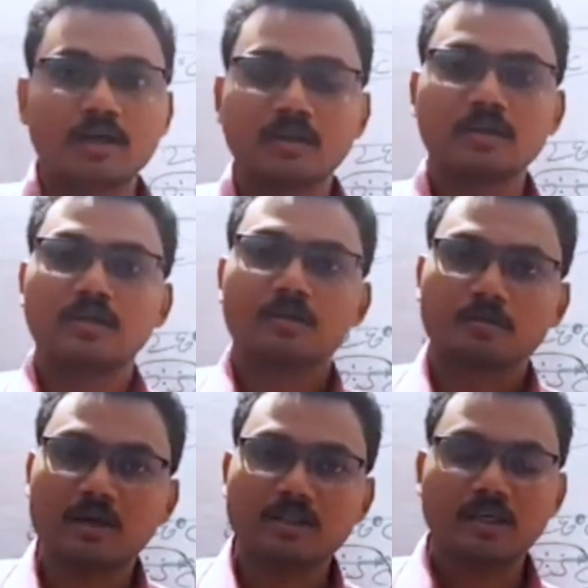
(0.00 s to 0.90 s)
होगा
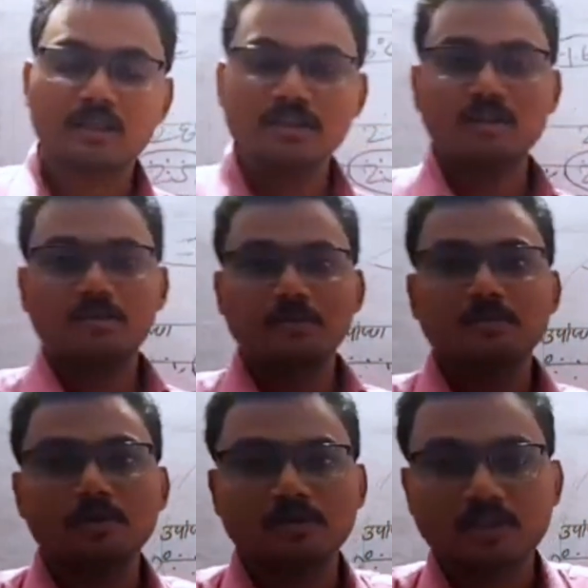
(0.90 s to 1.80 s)
तो महासागरीय
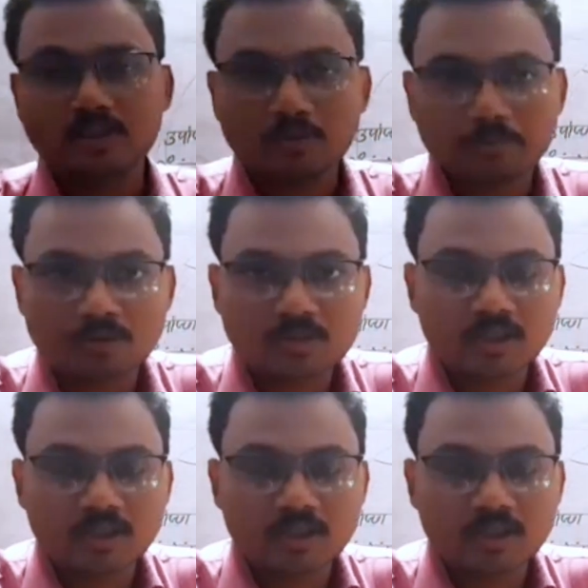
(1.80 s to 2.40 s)
क्षेत्र में जब वर्षा जल